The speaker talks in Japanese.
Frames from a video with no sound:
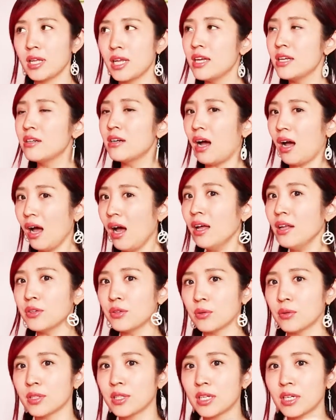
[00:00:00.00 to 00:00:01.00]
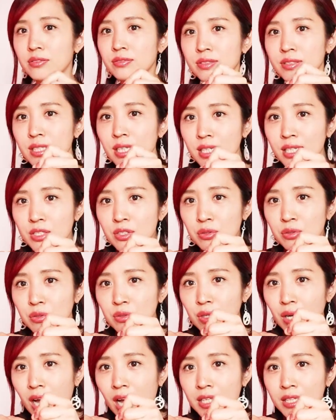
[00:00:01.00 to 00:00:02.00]
ネイルアート、なんか筆でちょっ
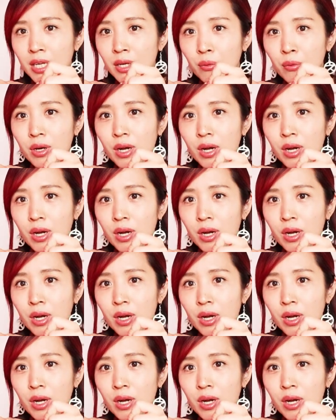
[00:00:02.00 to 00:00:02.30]
と花